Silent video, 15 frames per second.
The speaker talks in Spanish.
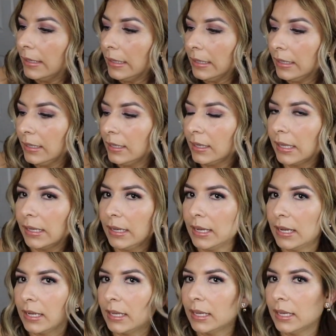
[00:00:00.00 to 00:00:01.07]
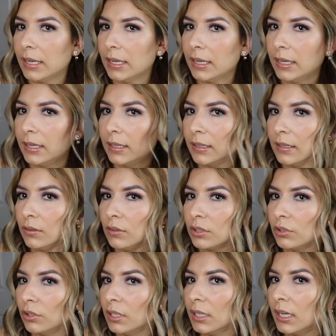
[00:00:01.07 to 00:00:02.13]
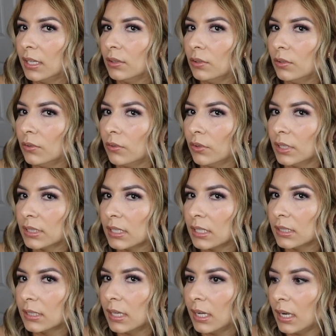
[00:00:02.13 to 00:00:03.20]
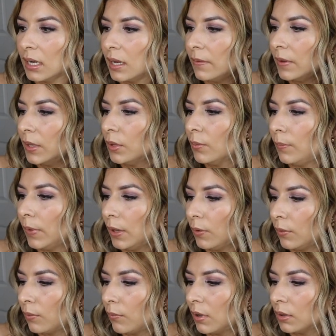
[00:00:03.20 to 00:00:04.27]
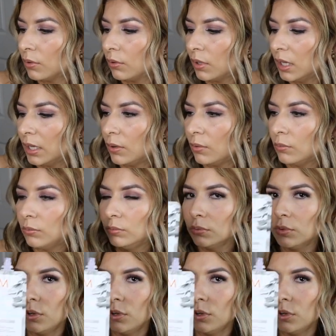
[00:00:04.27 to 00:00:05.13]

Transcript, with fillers: Y quería que lo estoy dejando descansar el cabello, pero cuando quiero un